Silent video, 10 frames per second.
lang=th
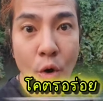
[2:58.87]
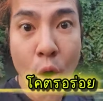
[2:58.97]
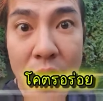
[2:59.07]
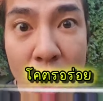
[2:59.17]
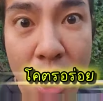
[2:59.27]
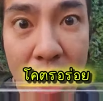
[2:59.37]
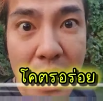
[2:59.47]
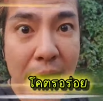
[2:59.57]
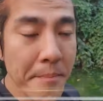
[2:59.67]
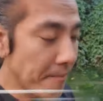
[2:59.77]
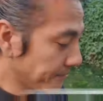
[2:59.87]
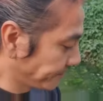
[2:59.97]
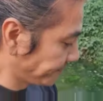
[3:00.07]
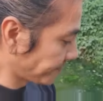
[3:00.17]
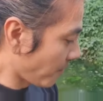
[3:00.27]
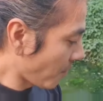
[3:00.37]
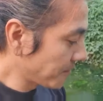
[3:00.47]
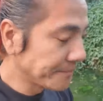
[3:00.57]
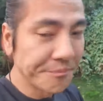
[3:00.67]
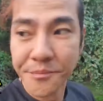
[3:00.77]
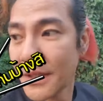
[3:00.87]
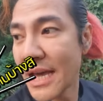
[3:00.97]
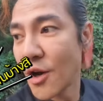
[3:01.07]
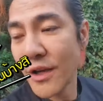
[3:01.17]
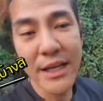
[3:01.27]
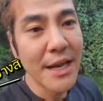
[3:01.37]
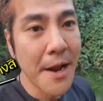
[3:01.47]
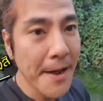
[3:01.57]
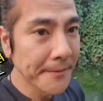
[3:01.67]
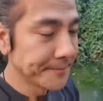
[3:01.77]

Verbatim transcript: โคตรอร่อยเลยครับชาโดจะกินเหร